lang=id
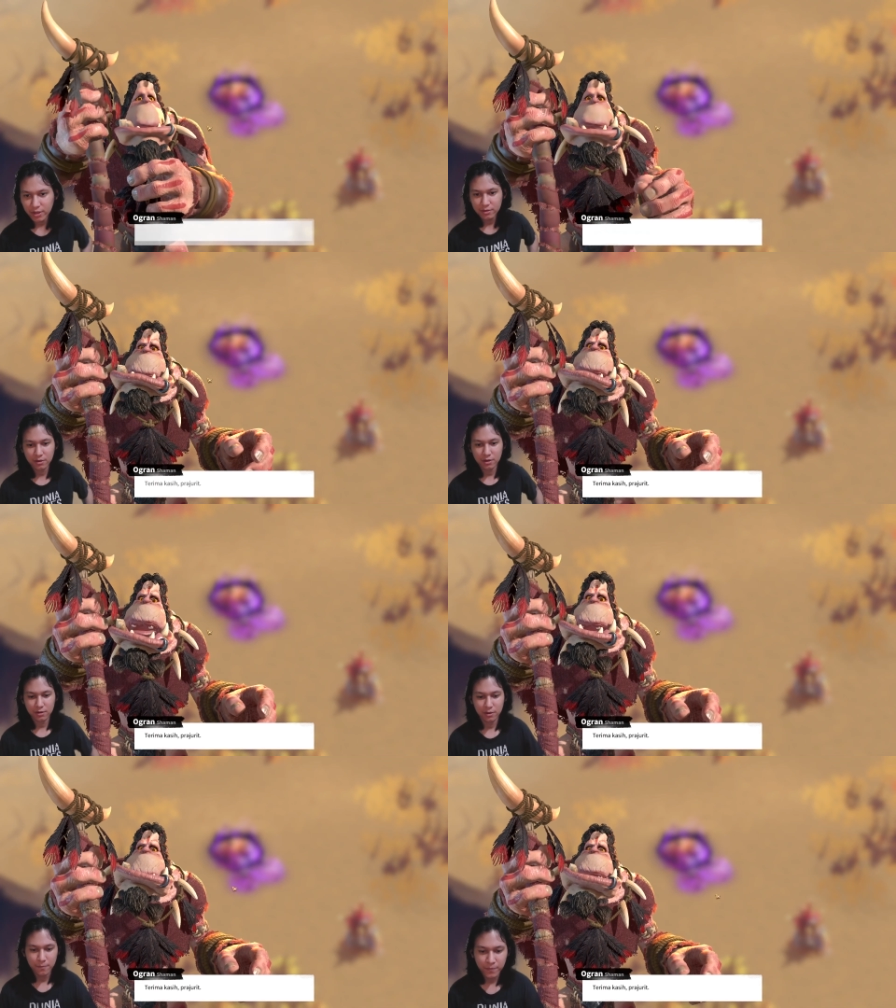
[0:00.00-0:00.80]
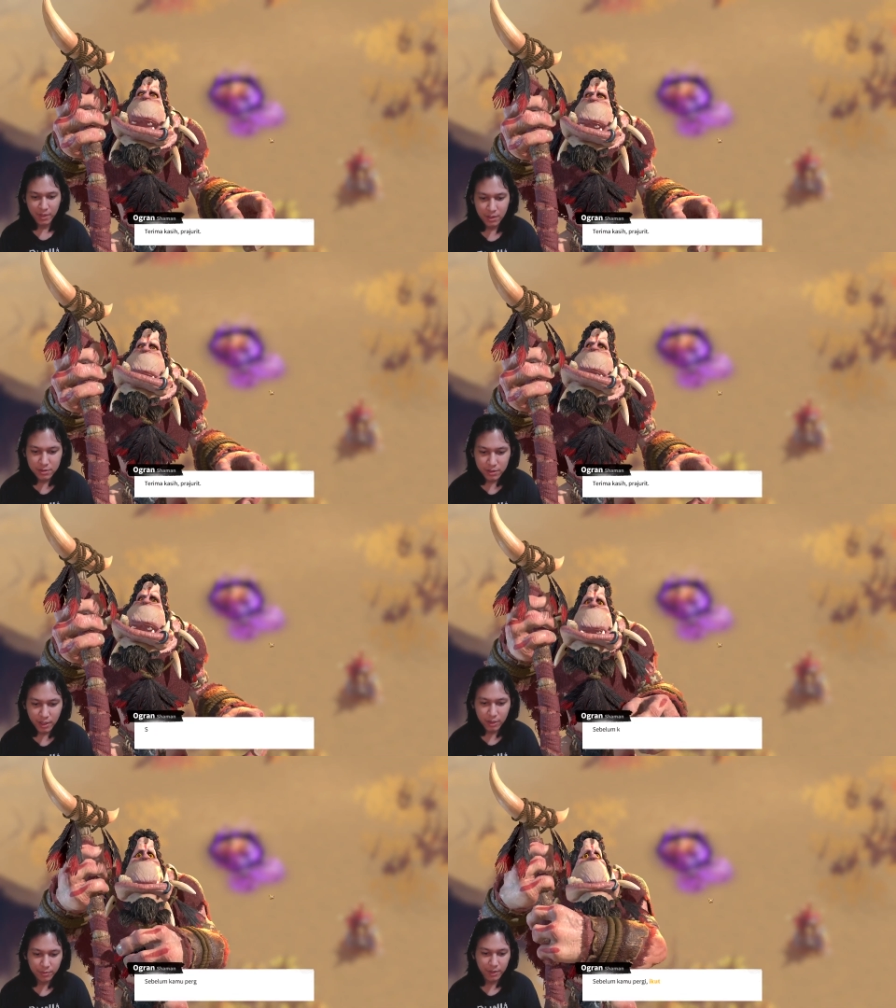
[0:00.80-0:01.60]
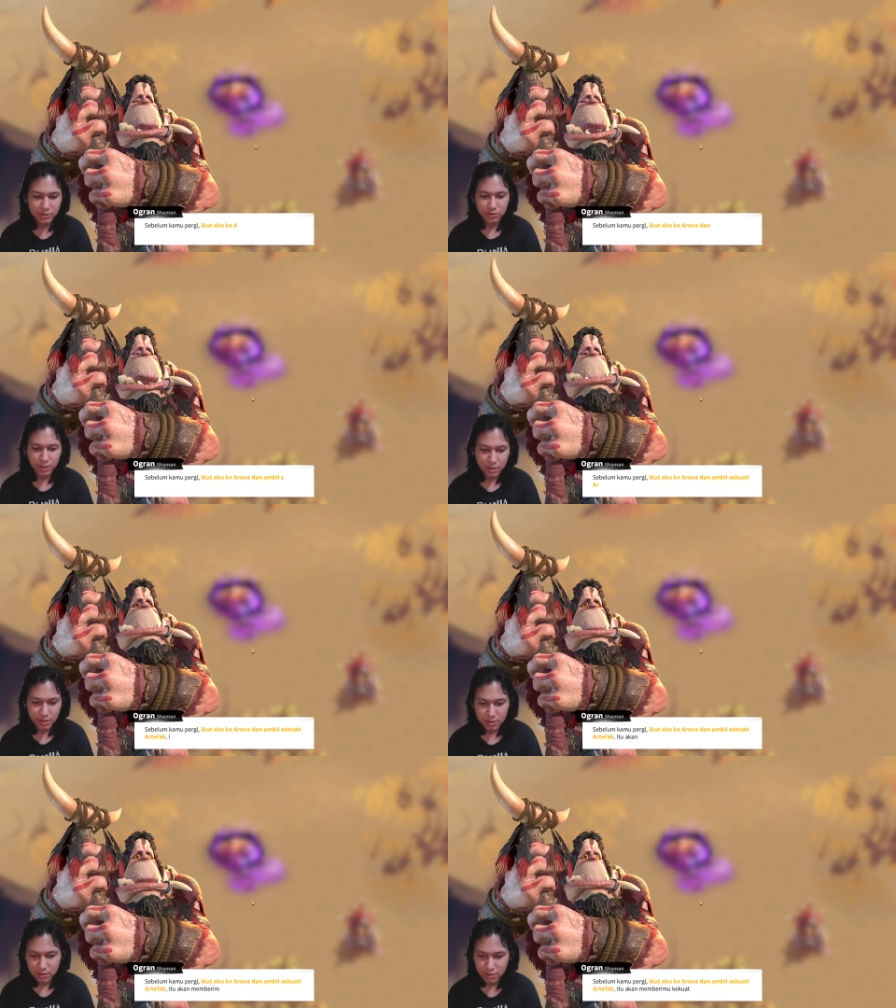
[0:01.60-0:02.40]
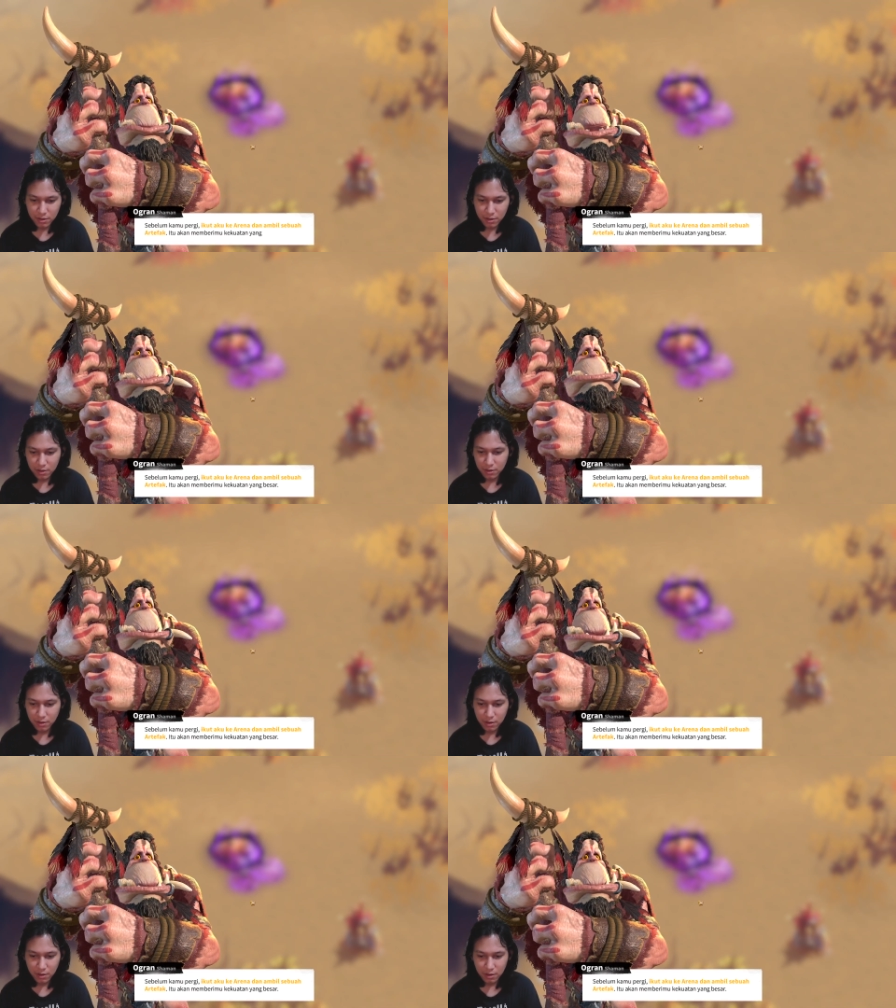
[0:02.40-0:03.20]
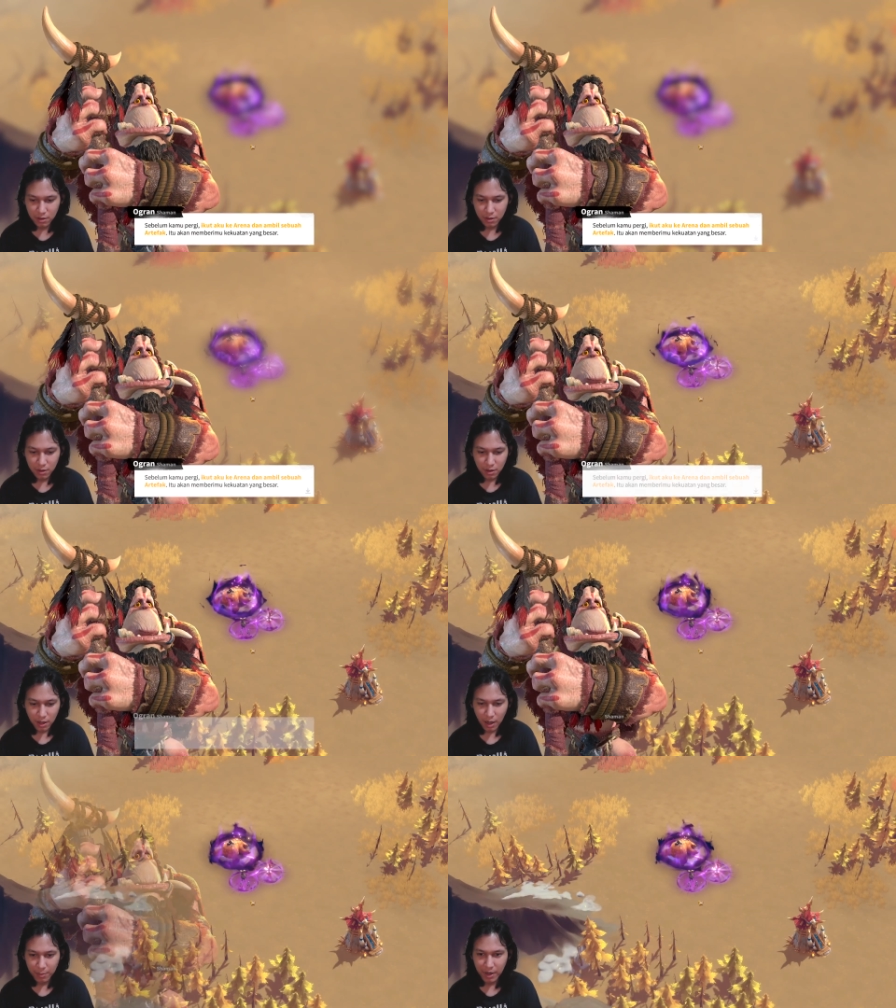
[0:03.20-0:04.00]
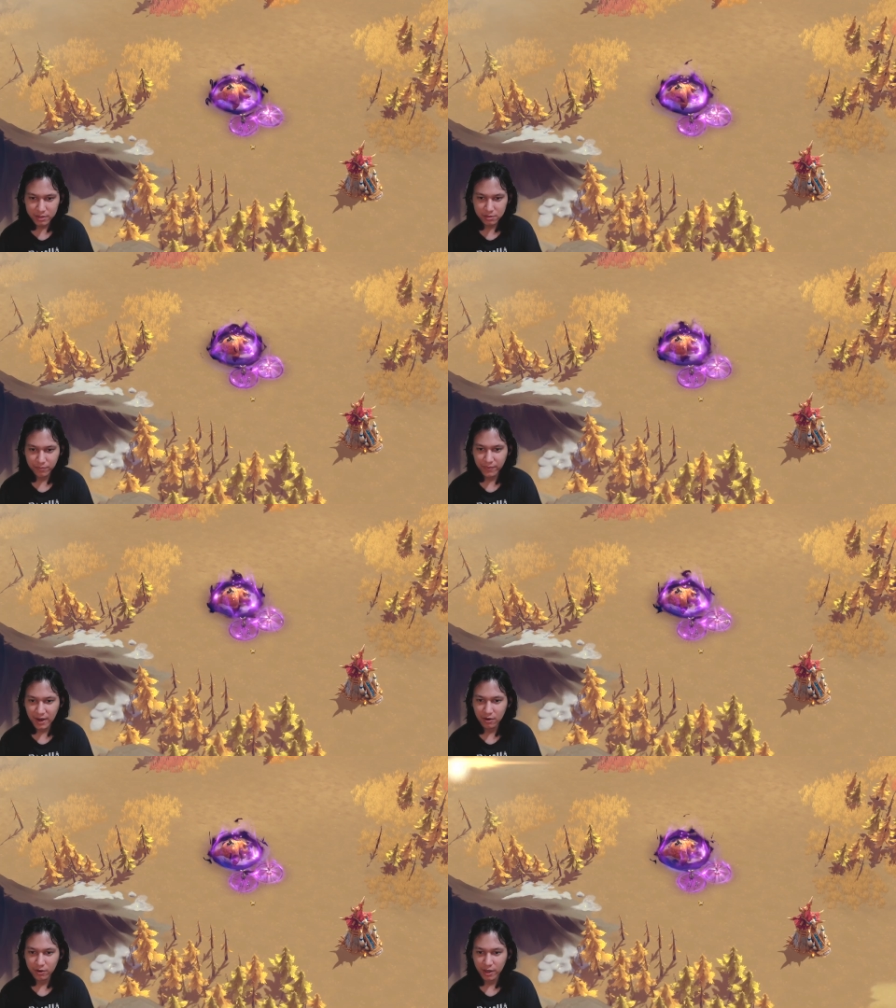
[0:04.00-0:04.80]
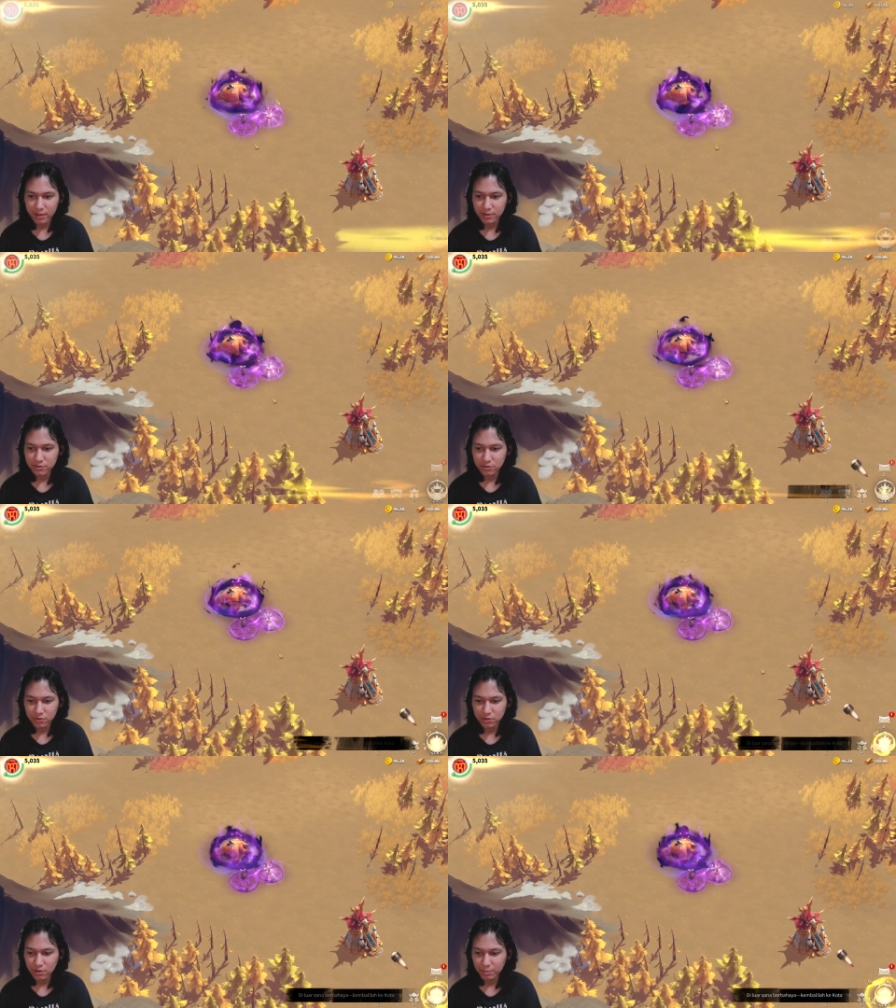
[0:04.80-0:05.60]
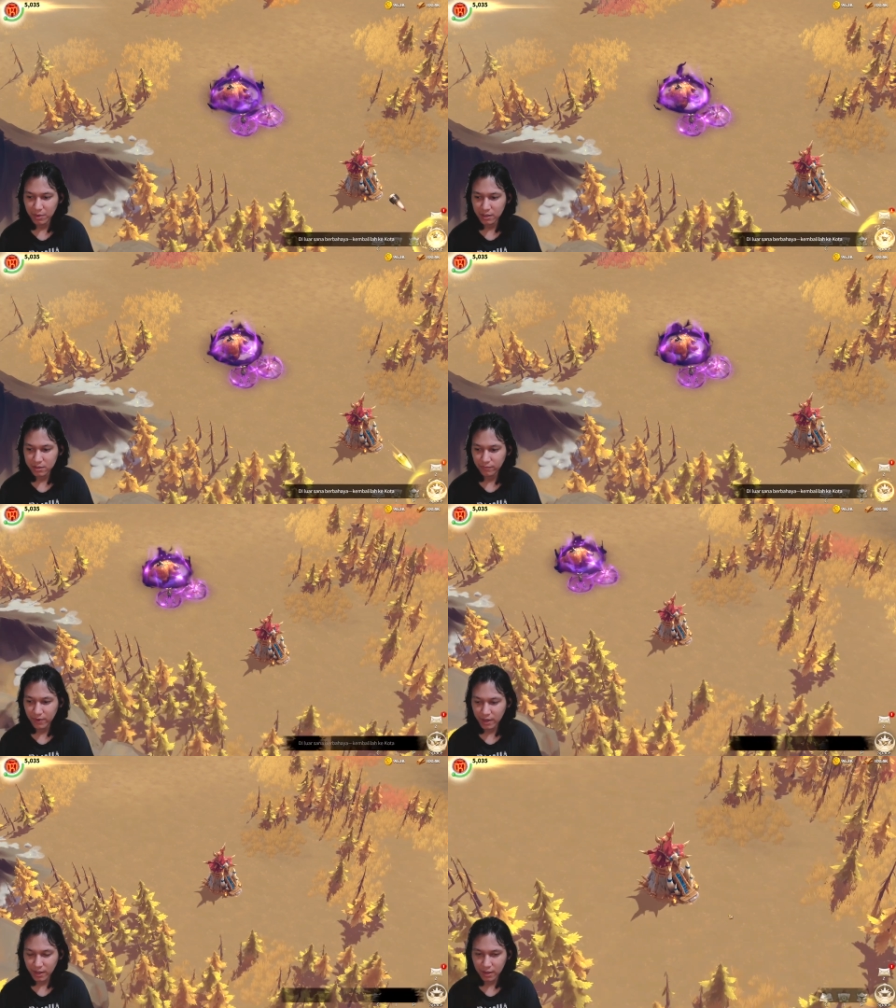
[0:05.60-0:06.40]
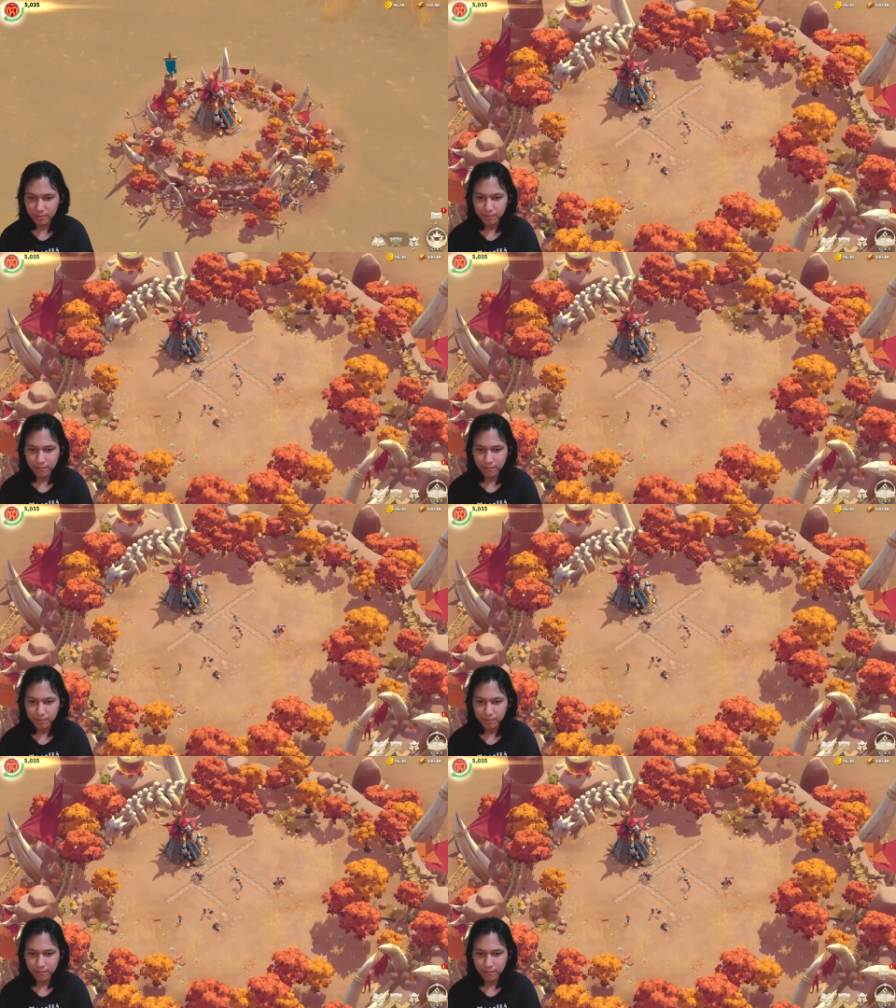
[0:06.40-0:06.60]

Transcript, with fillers: Thank you. Thank you prajurit. Leave, ambil artefak. Oke, kita suruh itu ambil artefak ya.